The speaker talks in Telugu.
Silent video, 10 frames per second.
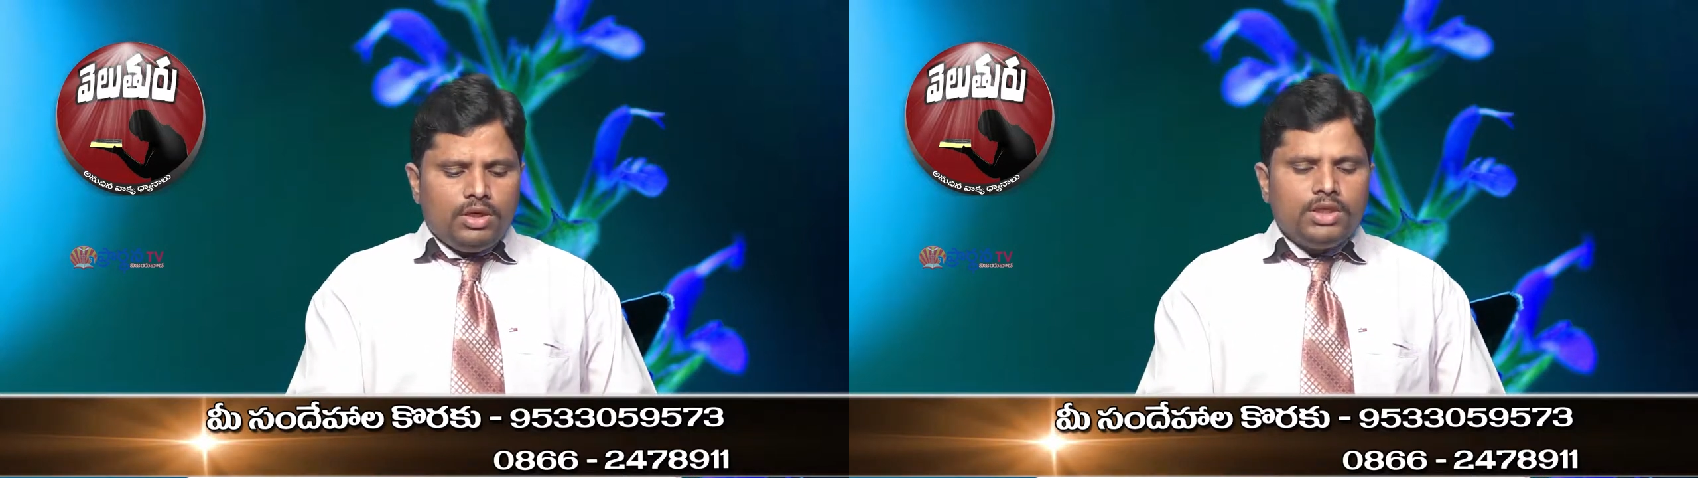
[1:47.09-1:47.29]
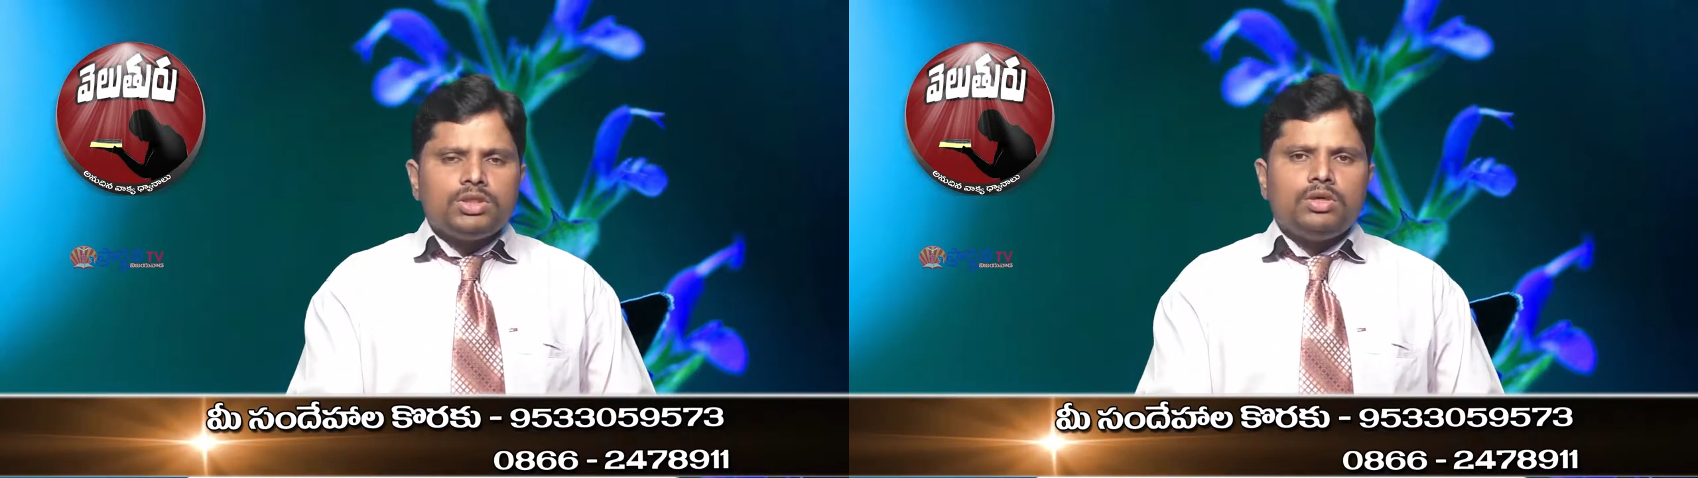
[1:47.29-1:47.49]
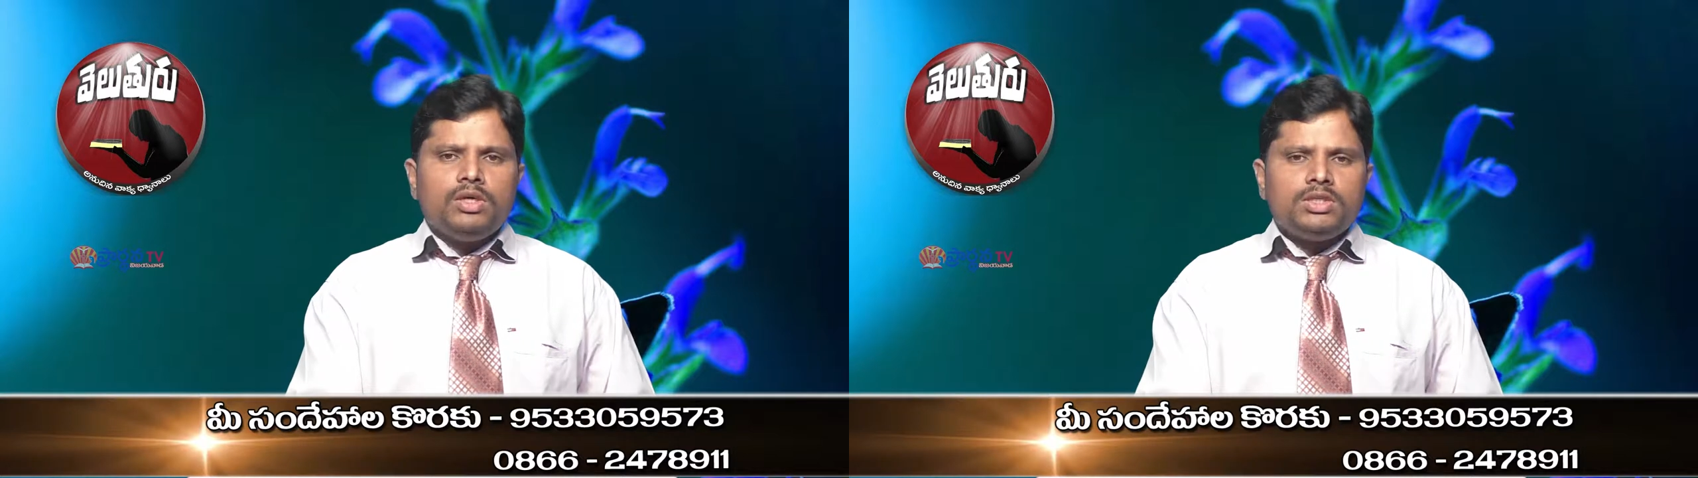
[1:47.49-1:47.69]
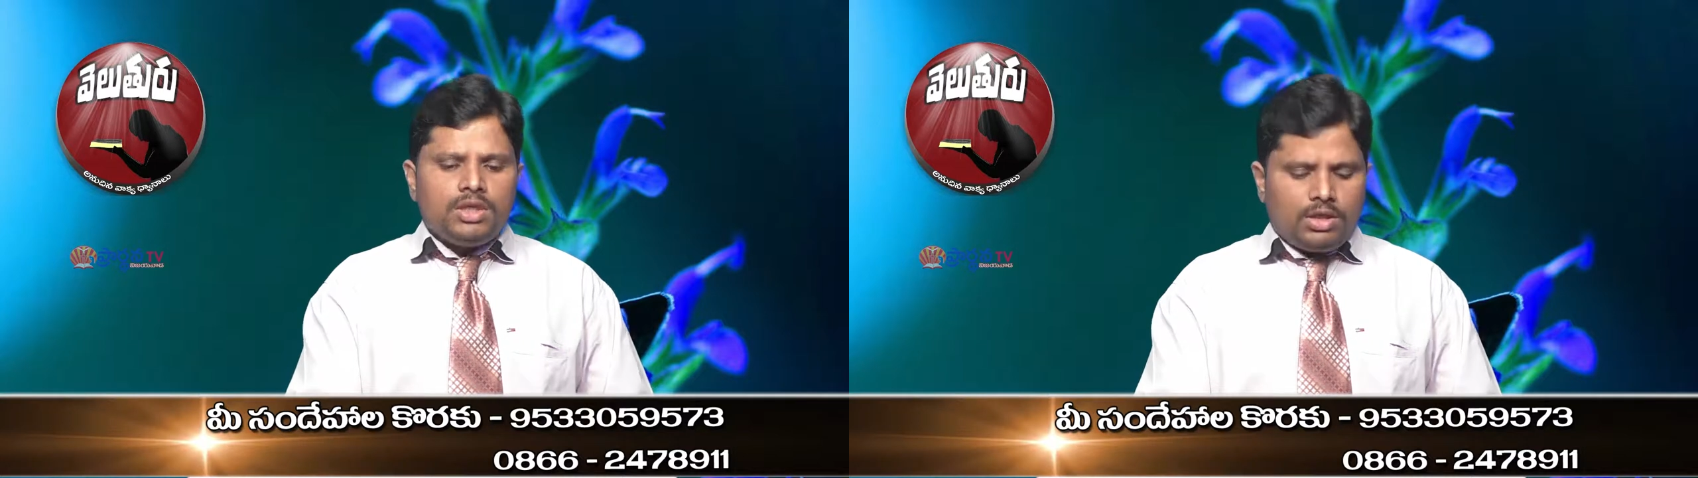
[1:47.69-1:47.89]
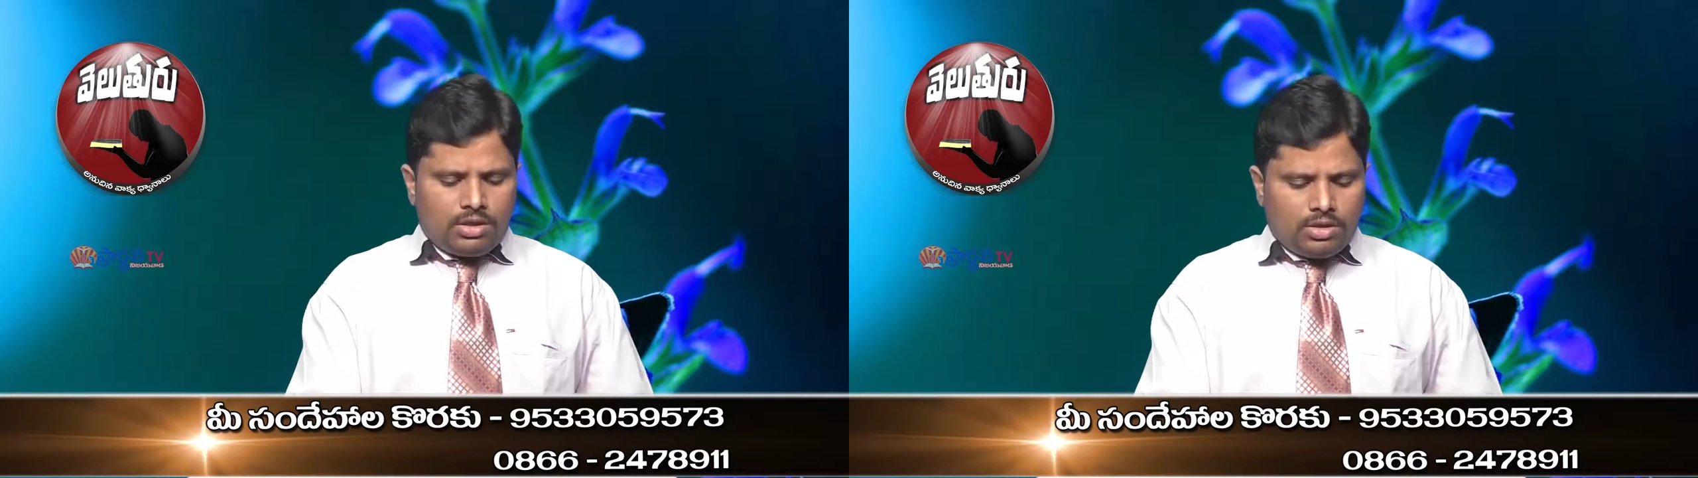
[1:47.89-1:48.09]

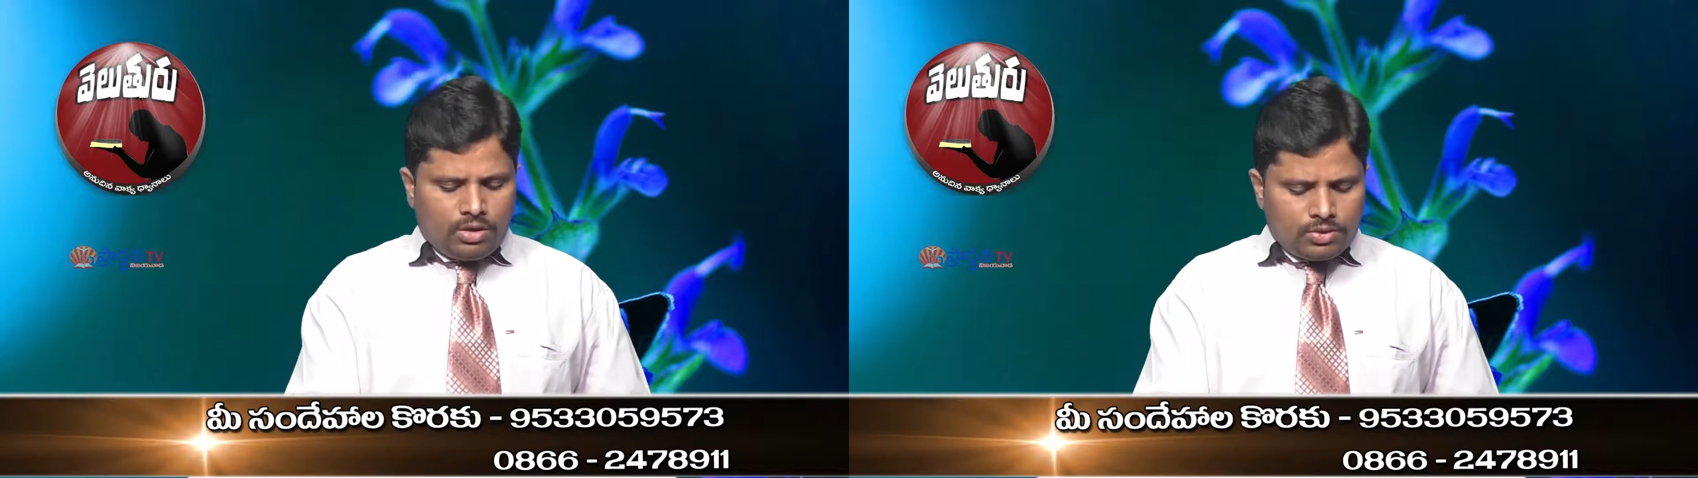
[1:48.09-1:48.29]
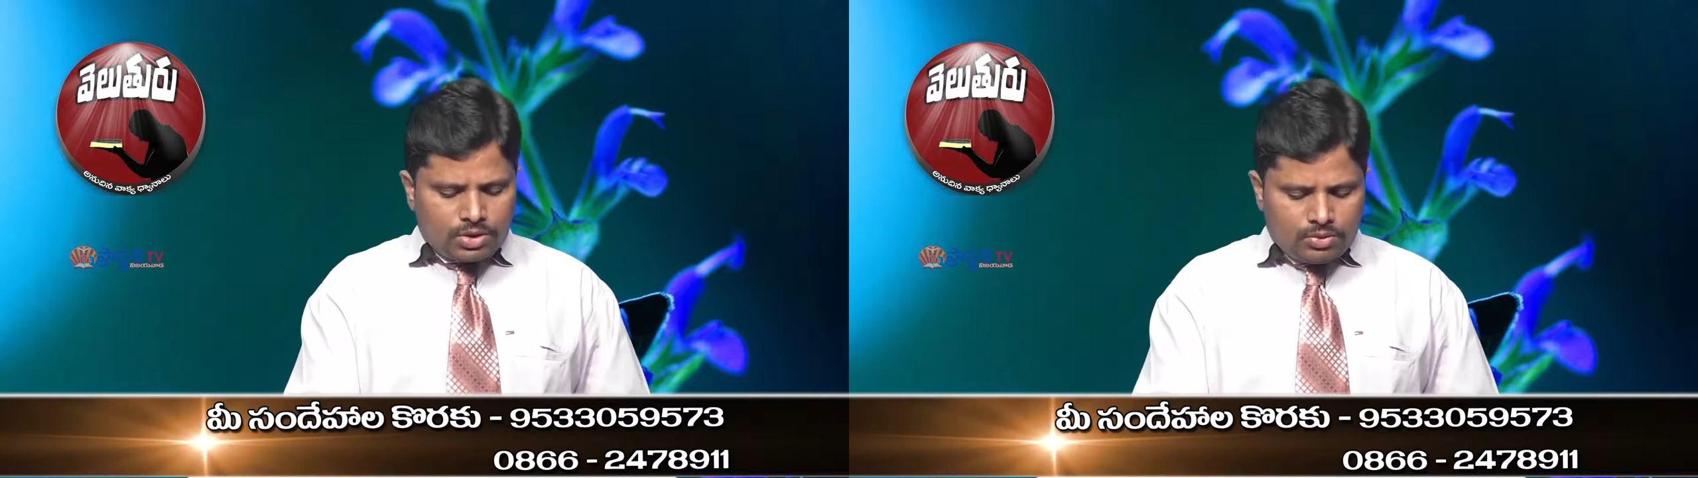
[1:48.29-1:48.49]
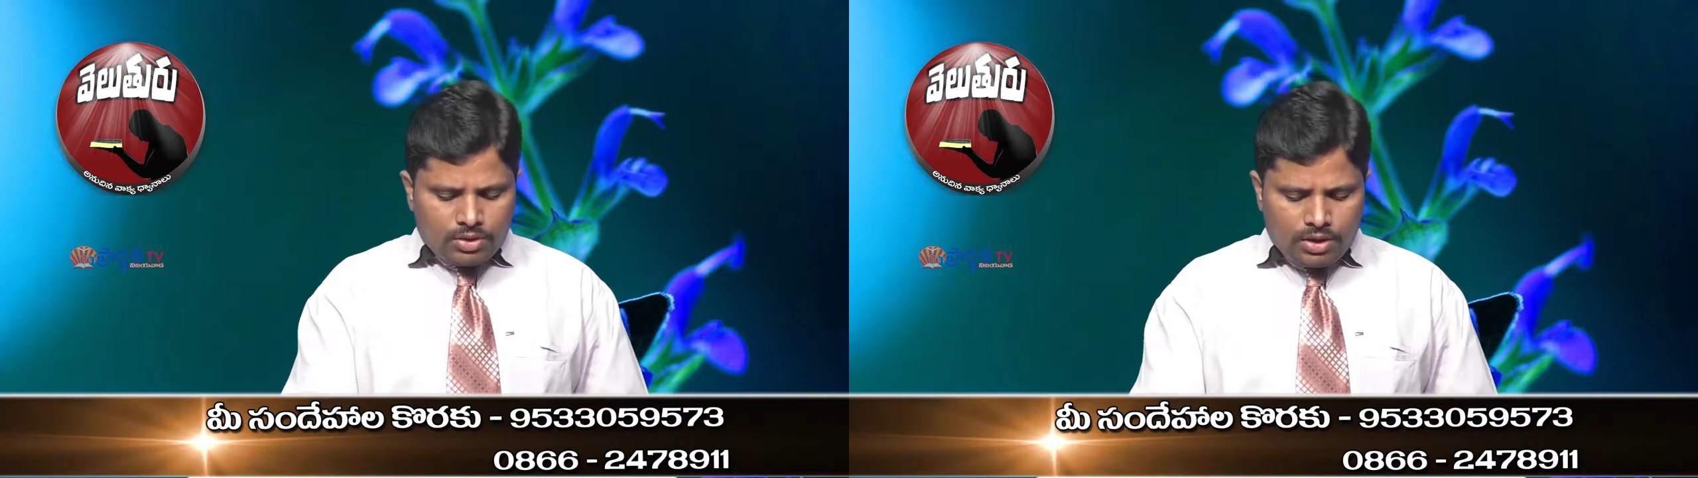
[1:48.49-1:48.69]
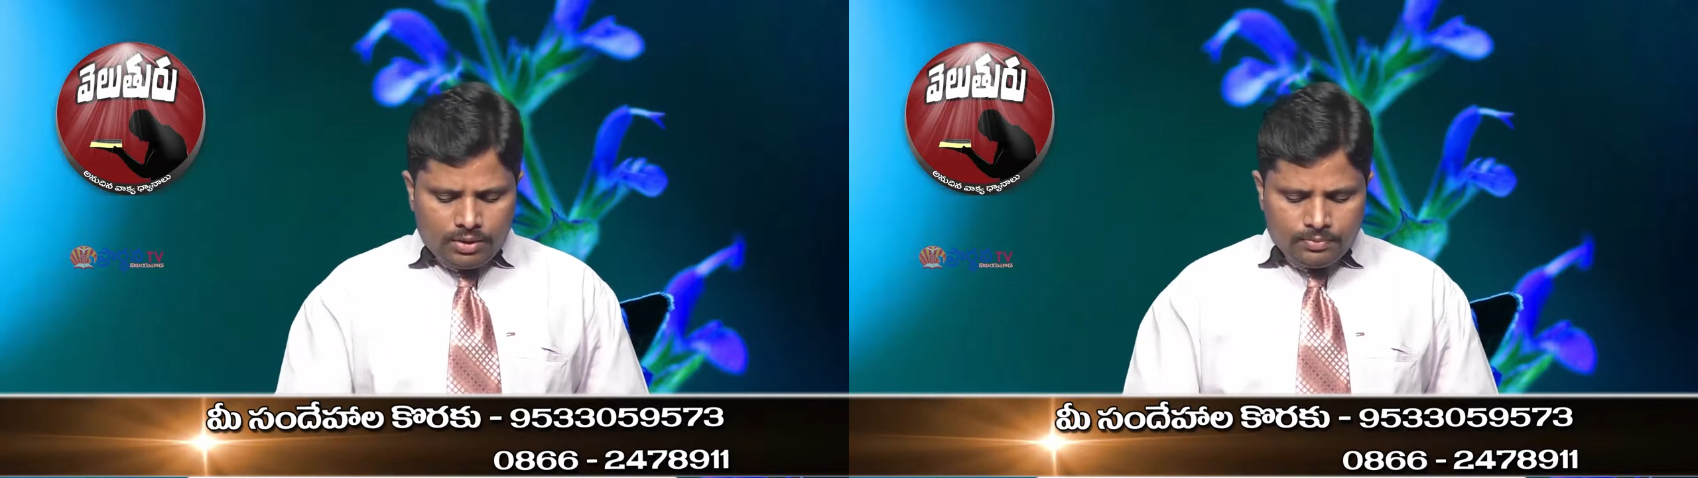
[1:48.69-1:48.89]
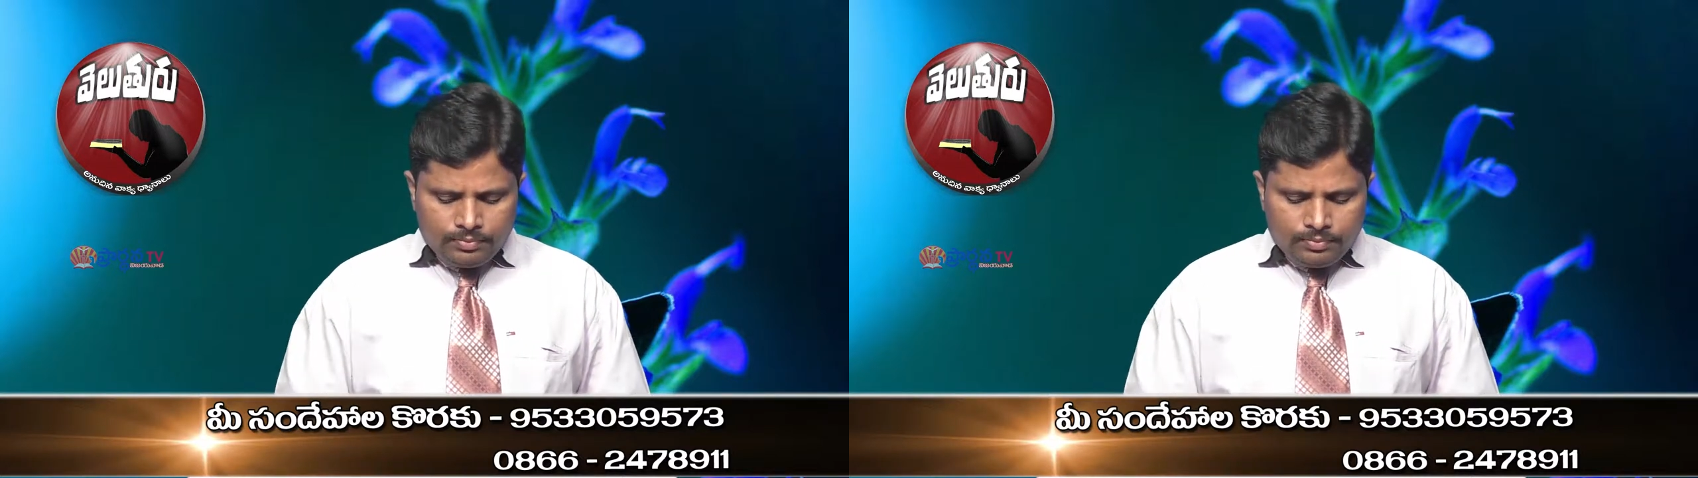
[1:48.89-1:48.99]
నేర్చుకోవాల్సిన అవసరం ఉంది